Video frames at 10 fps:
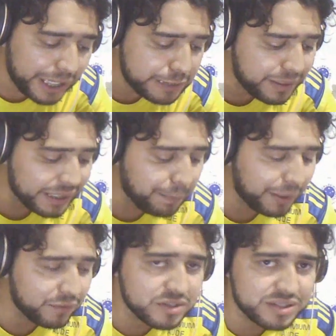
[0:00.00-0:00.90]
explicar
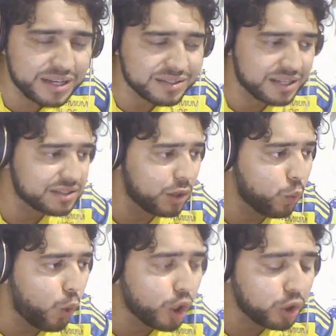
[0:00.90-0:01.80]
para vocês, nação,
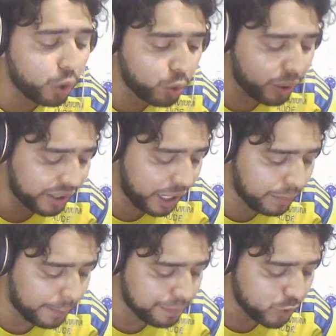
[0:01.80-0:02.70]
o
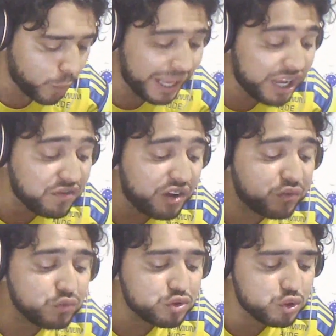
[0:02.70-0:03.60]
organograma, como é que vai
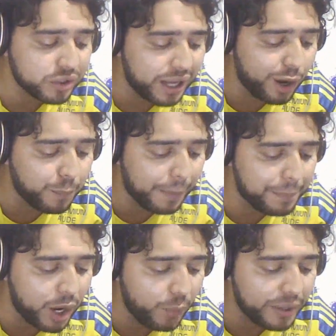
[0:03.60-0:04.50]
funcionar o
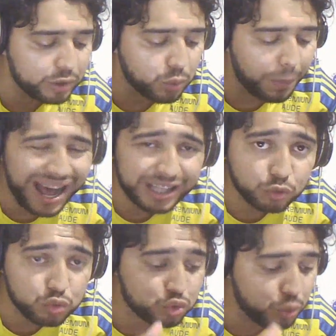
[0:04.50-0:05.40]
papel aí do
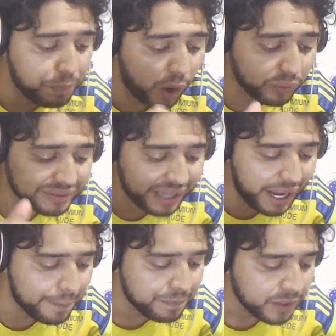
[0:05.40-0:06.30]
Matos, do Paulo
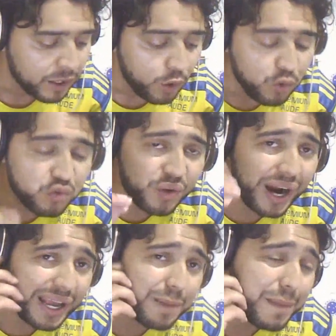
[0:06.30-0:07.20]
André, o
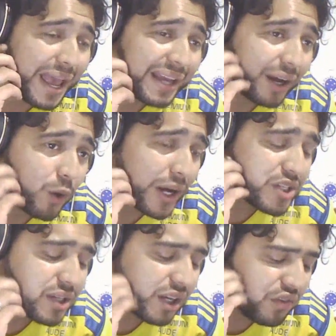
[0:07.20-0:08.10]
Farley Meira, eu
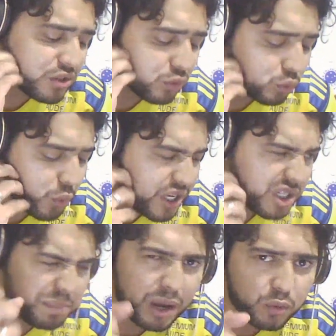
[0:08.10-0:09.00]
acho que ele fez um
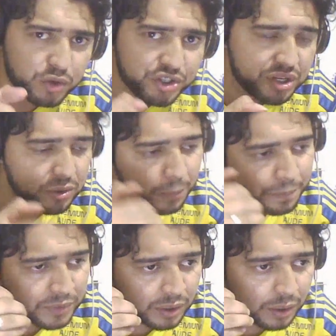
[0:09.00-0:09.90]
tweet bem curtinho,
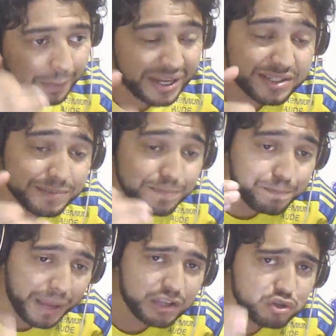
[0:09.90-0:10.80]
mas
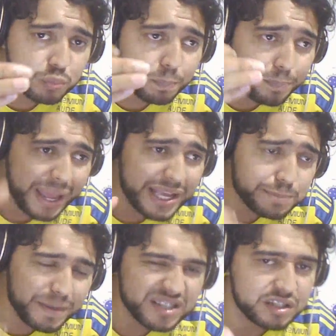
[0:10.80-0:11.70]
bem, bem
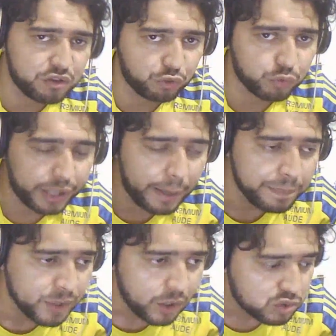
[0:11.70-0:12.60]
específico,
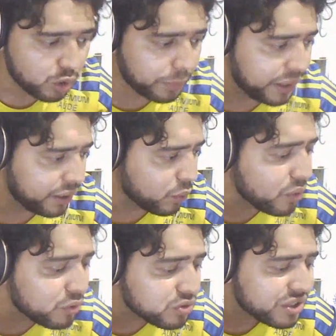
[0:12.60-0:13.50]
né? Sobre
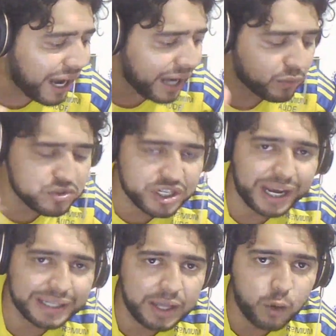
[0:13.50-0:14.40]
o, os cargos de
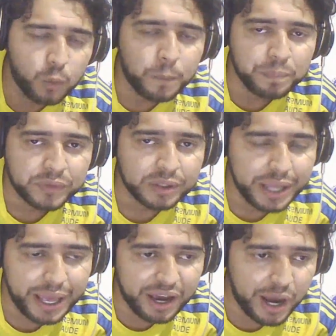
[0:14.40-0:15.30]
cada um
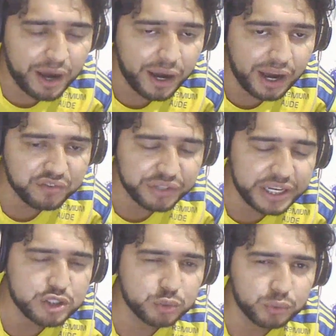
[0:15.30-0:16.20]
né, à, à
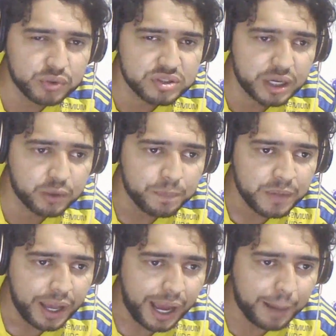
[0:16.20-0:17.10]
frente do Cruzeiro
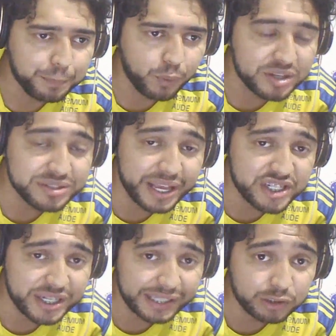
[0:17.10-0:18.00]
após é, a
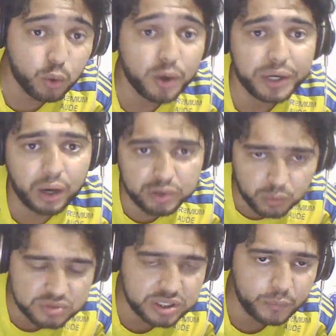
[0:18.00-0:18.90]
chegada do Ronaldo e,
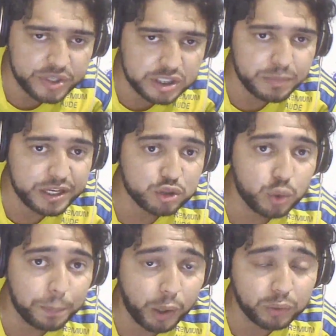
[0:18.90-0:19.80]
consequentemente,
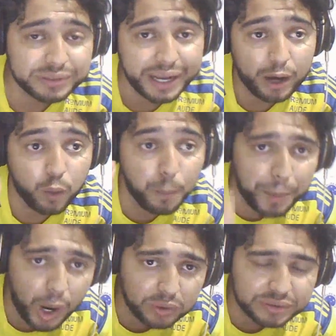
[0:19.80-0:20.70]
do Paulo André. O
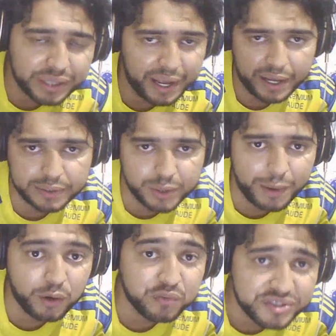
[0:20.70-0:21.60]
Paulo André não
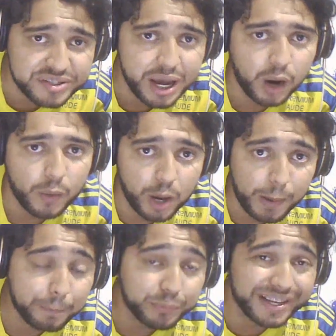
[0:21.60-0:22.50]
é oficial, é
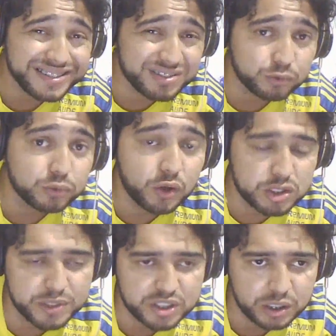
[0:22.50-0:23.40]
uma apuração do
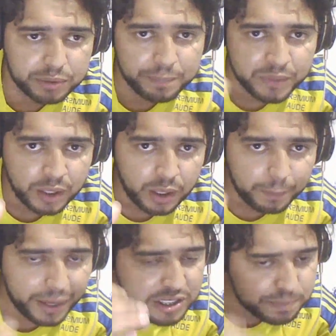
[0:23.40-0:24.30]
Deus Medibre.
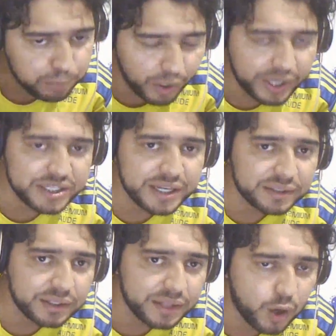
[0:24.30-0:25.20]
Mas bora já
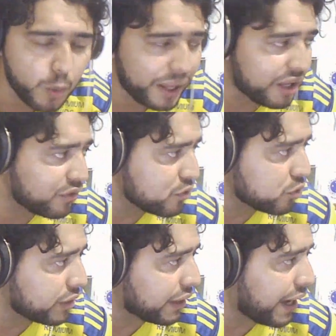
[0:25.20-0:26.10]
entender como é que
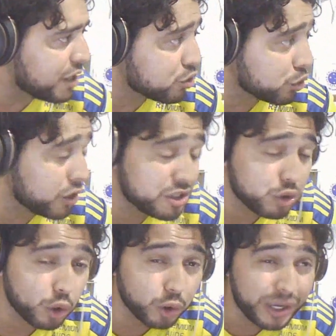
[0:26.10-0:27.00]
funcionará esse,
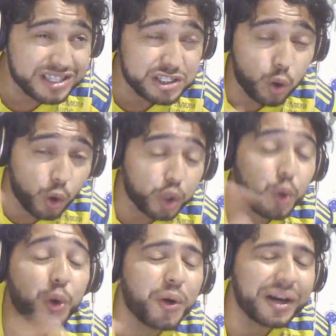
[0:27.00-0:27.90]
esse
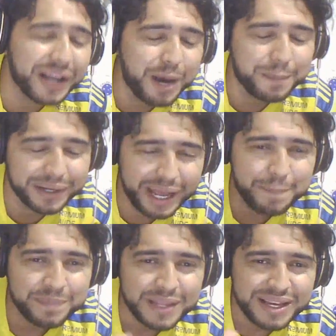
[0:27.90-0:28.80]
organograma,
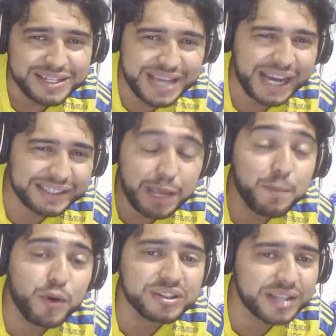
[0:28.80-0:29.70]
né? Já que tem
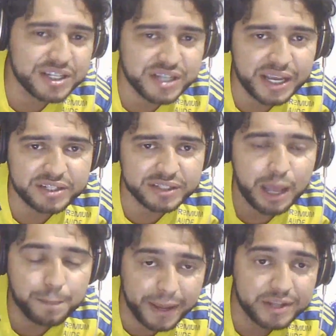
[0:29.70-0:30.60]
muita gente que, de
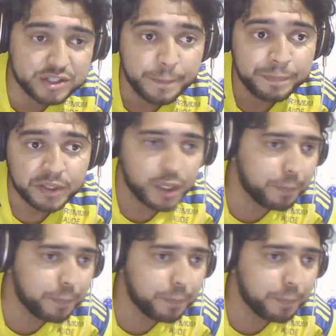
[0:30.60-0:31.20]
repente, que